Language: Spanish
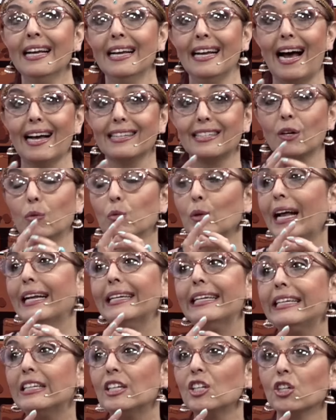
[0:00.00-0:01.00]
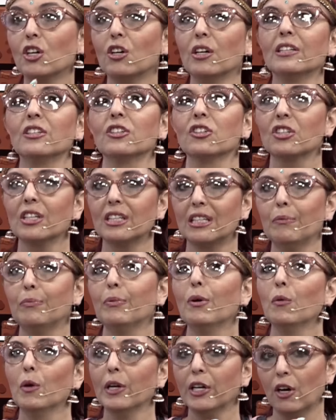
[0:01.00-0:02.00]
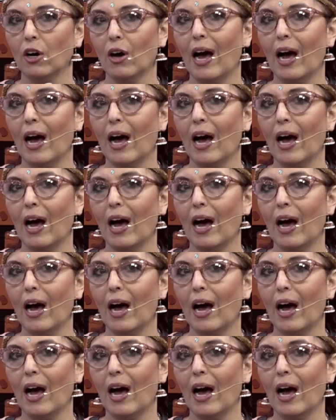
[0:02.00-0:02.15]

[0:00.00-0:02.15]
hace como un anillo, entonces tipo, bueno,